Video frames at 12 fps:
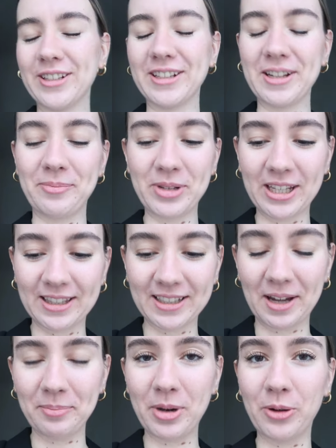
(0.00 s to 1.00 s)
Leute, ich habe mich jetzt
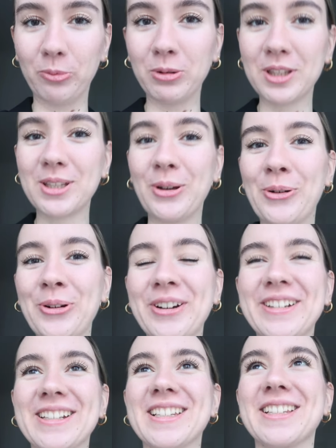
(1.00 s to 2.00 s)
gerade mal
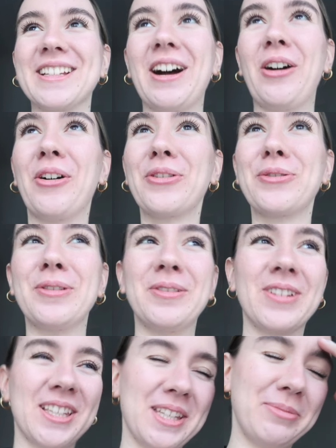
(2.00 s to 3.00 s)
umgezogen in das Outfit,
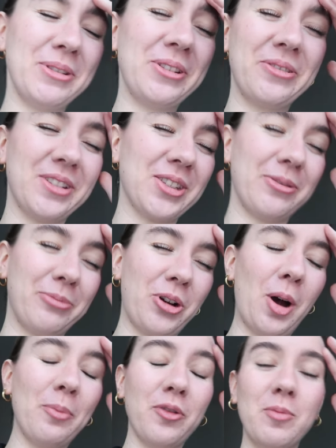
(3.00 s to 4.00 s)
was ich mir irgendwie so im
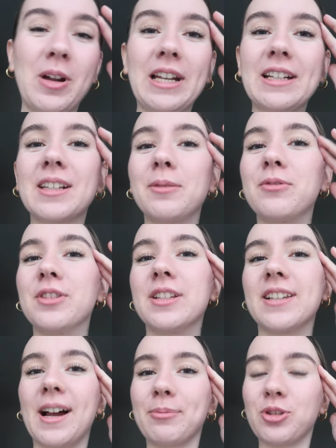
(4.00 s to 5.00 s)
Kopf überlegt habe für
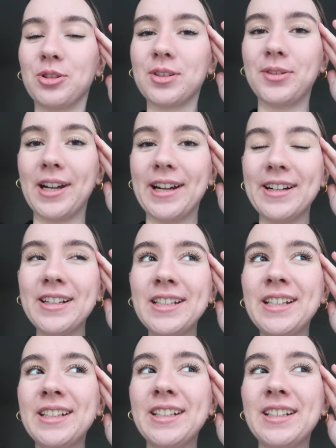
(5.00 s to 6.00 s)
diese Abschlussfeier.
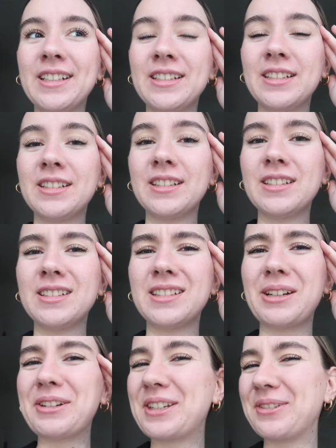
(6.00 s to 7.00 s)

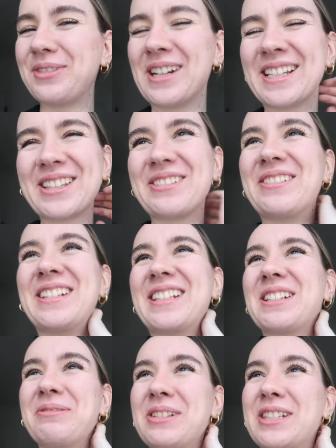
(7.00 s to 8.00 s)
Aber ich weiß irgendwie
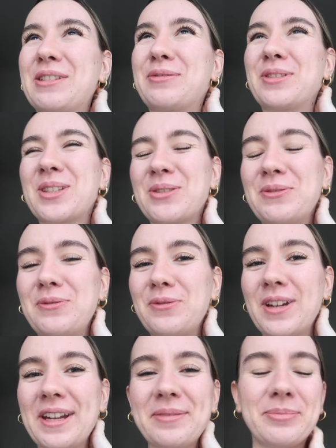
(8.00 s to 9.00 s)
nicht, ob ich davon so ein
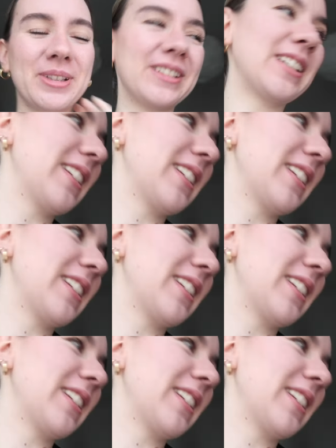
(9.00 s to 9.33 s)
Fan bin.